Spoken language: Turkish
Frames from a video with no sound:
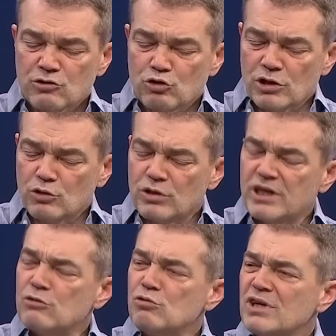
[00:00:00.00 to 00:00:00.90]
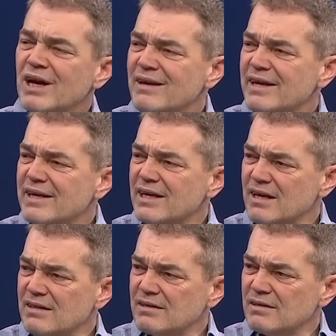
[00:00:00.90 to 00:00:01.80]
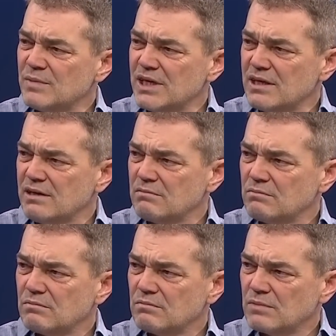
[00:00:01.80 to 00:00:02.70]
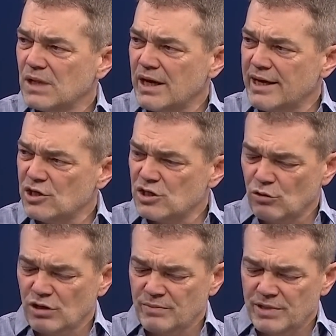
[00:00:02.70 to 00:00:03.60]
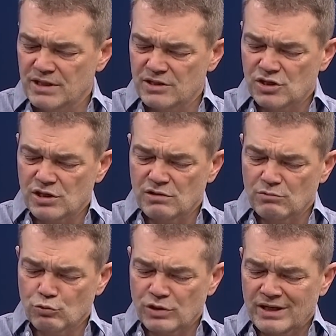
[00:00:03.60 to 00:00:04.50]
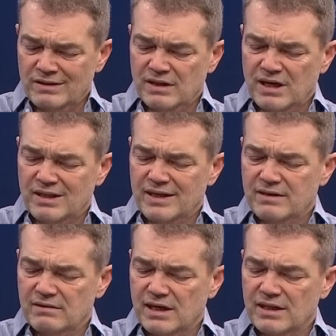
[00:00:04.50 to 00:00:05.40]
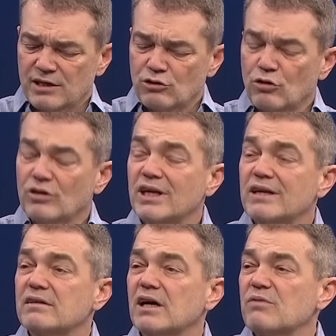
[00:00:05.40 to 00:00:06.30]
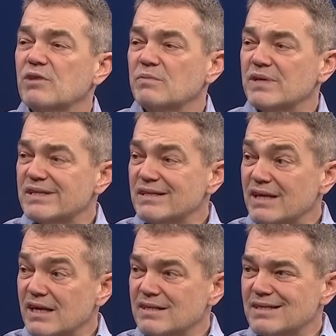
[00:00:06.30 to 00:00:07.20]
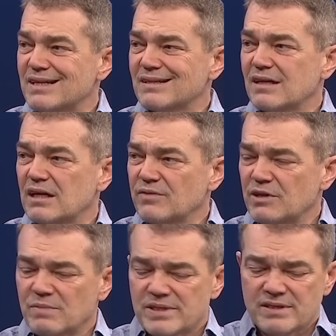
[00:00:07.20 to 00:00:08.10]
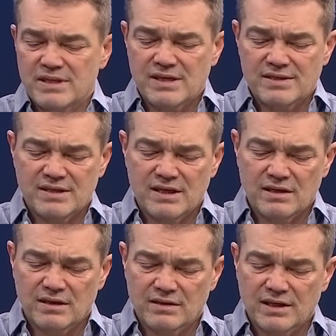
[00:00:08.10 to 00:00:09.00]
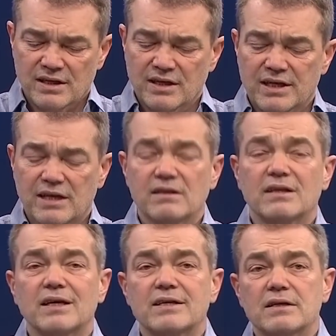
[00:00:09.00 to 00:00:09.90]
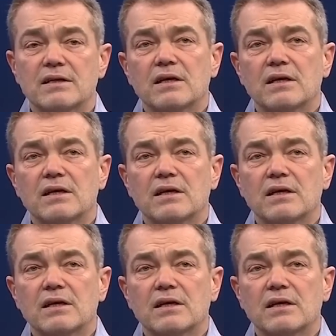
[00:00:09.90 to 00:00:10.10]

Sonra Kur'an'ın dünya ile ilgili anlatımları ayrıca olabilir. İşte Kur'an'ın dağları, dağların köklerine tarif etmesi, denizleri tarif etmesi, denizlerin altındaki karanlıklar,